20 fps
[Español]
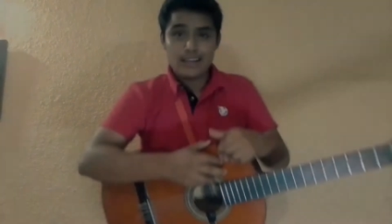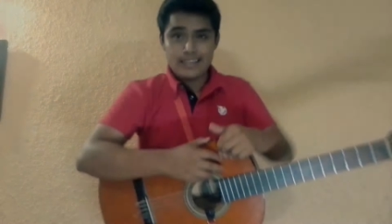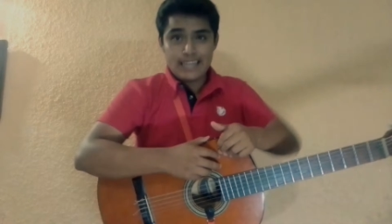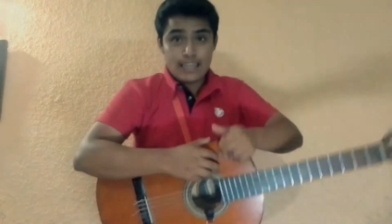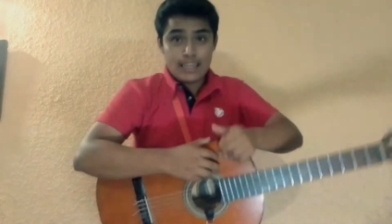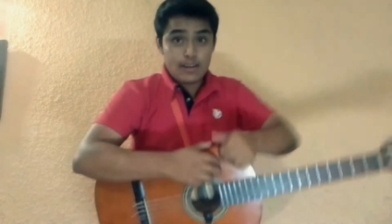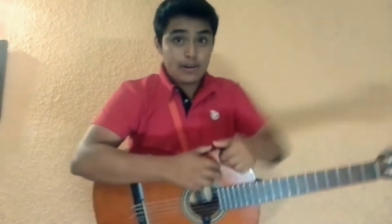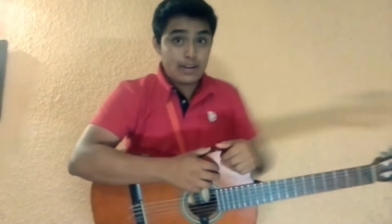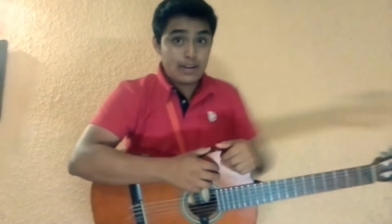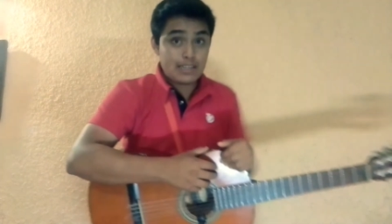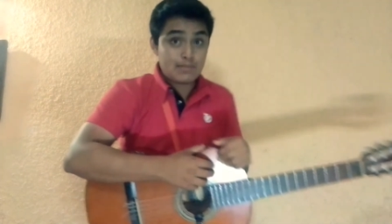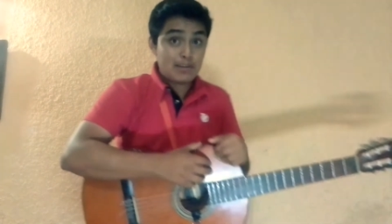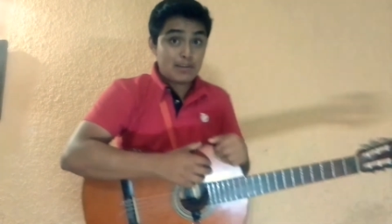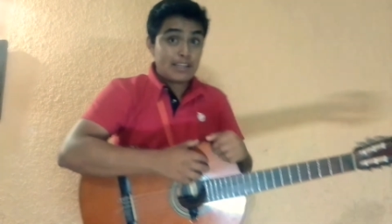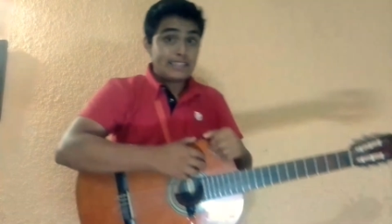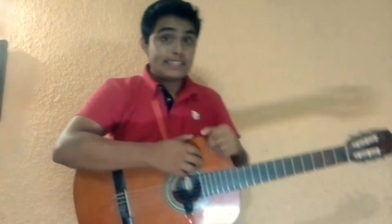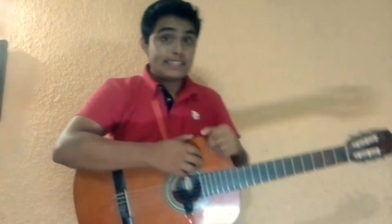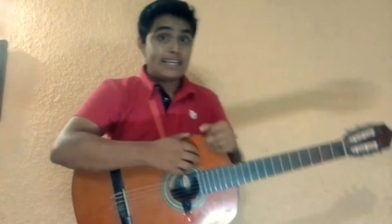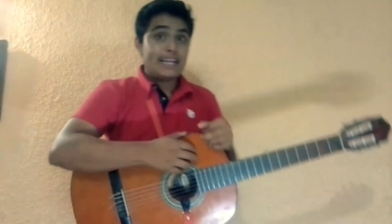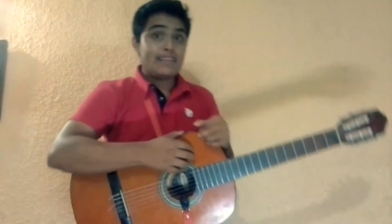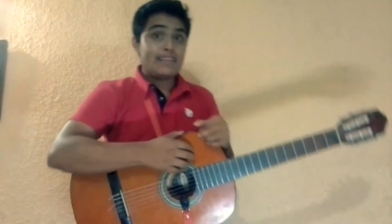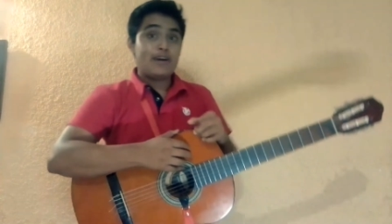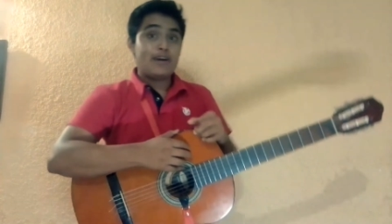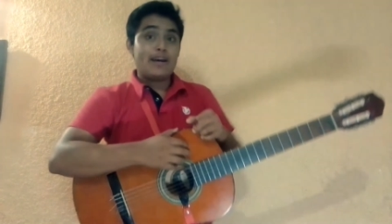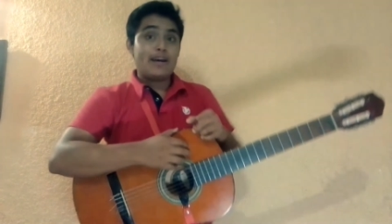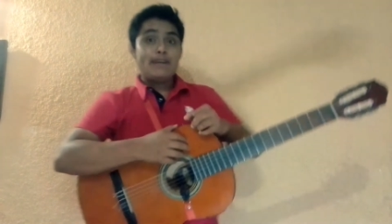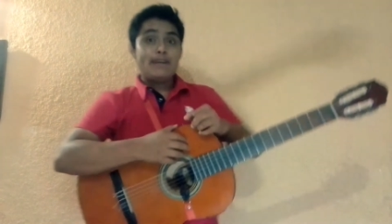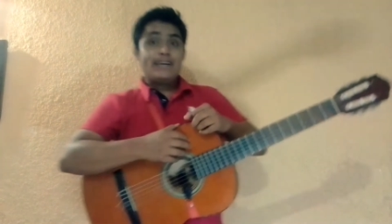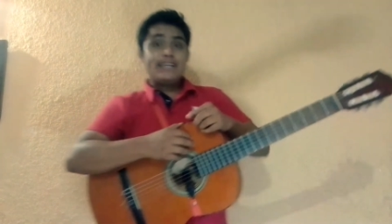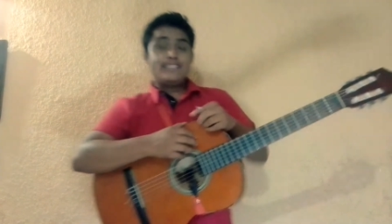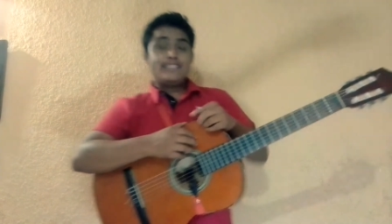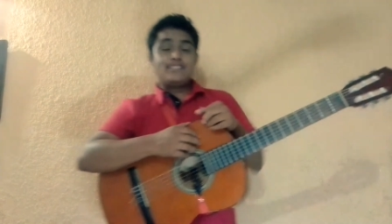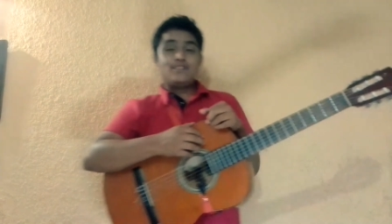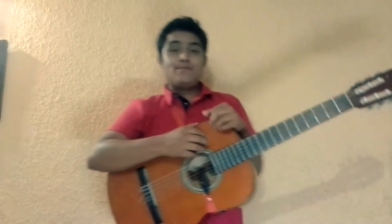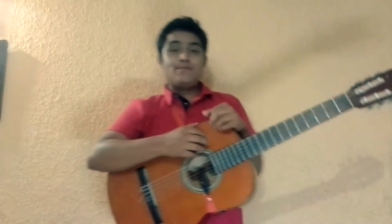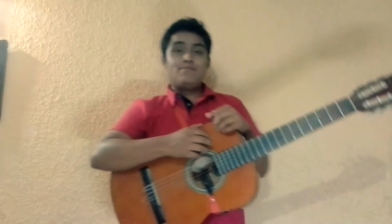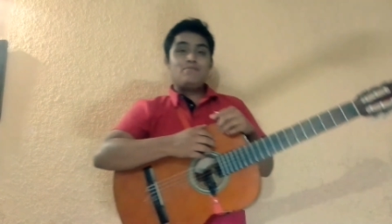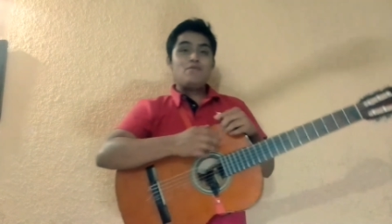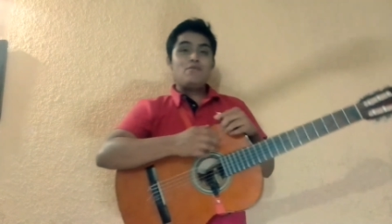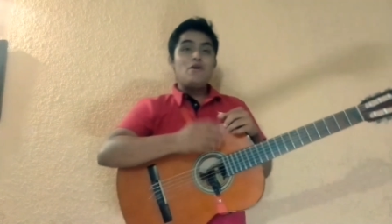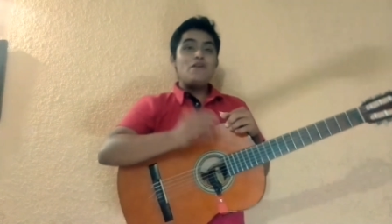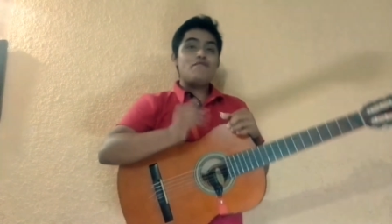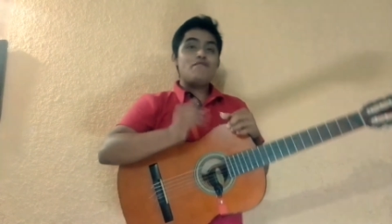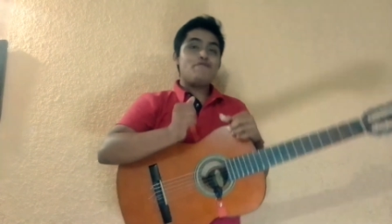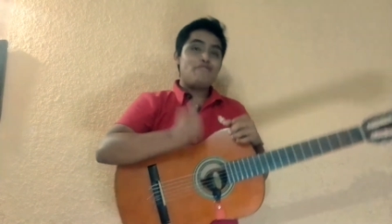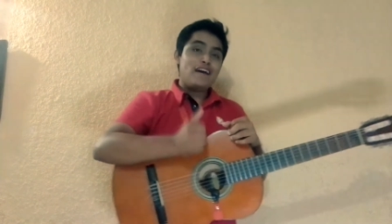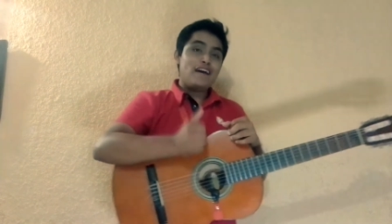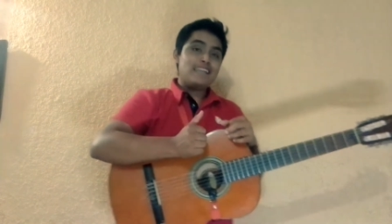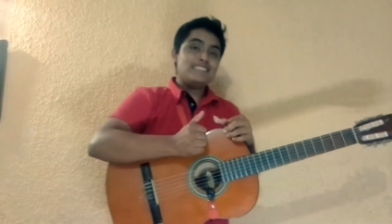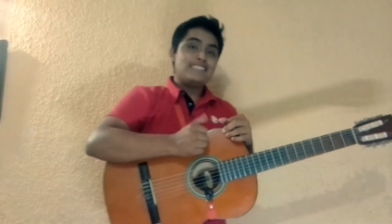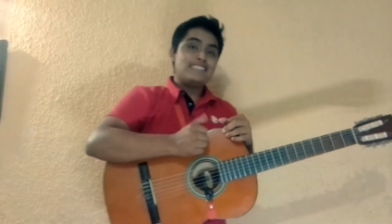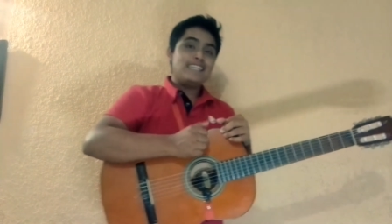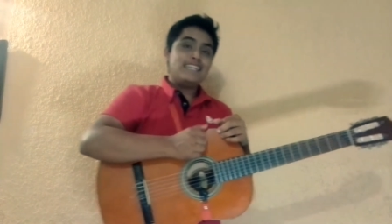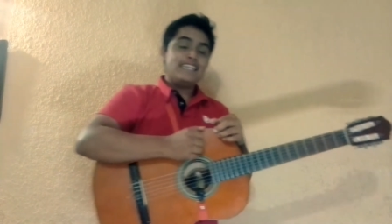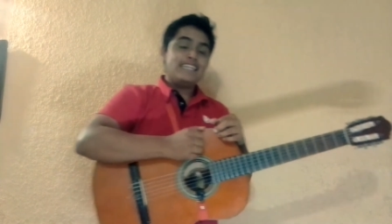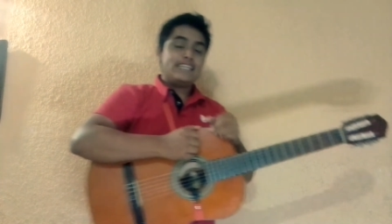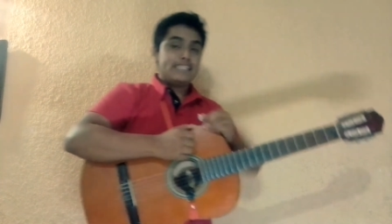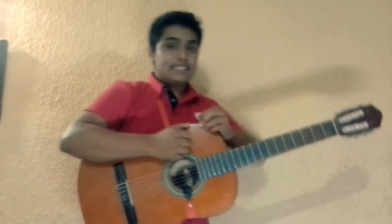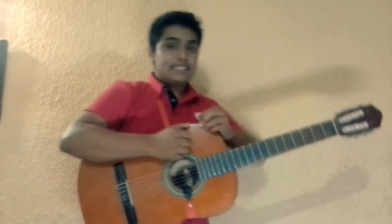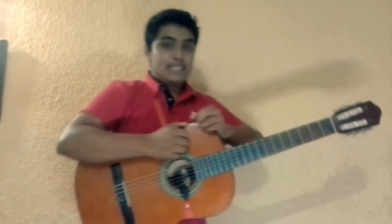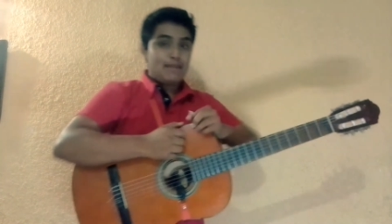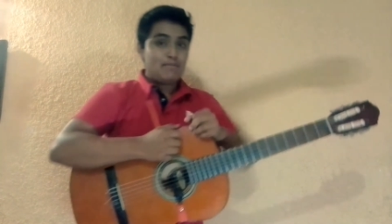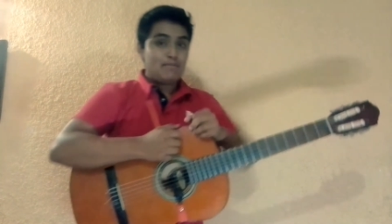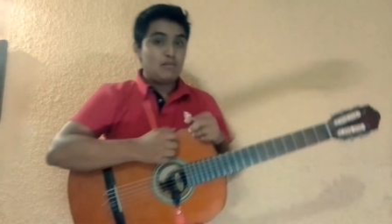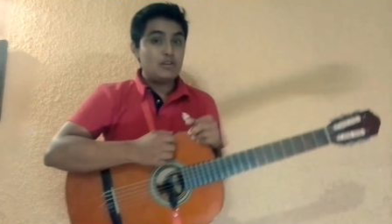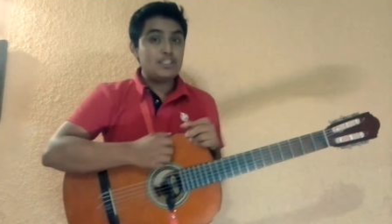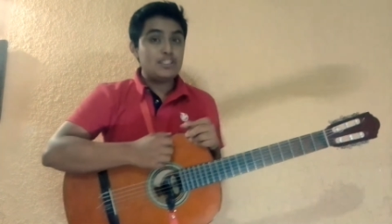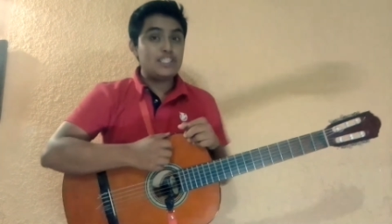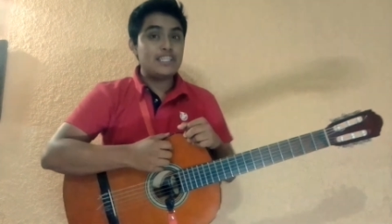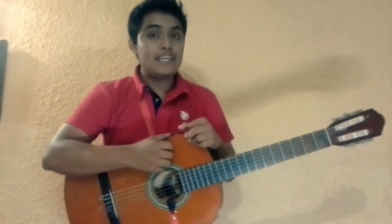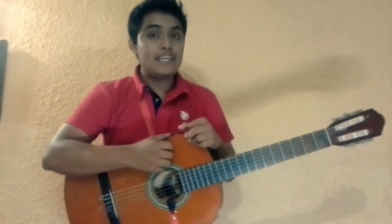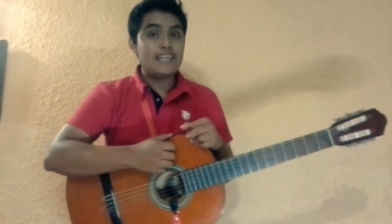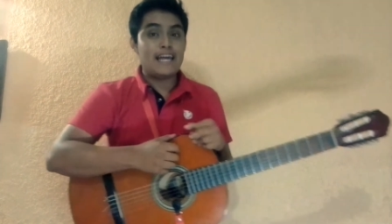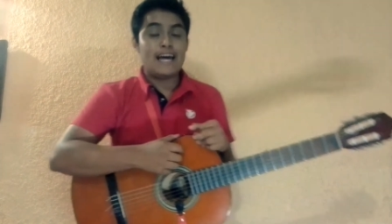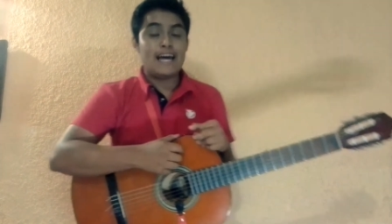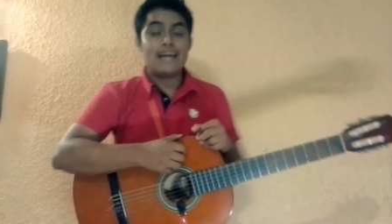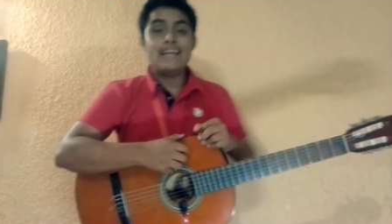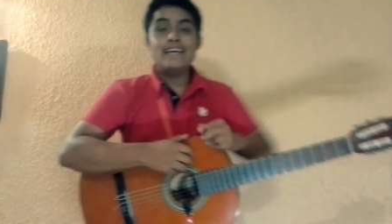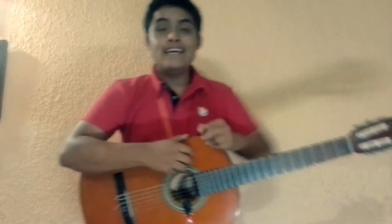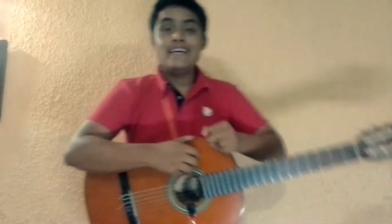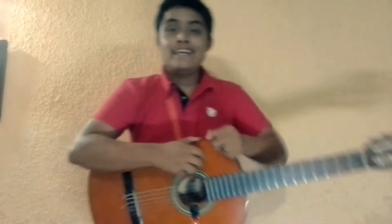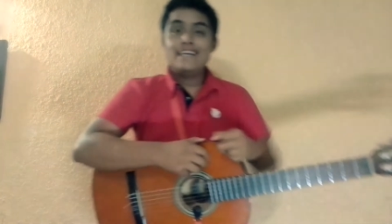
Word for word: El día de hoy les voy a enseñar a tocar una canción muy fácil y que está muy chida.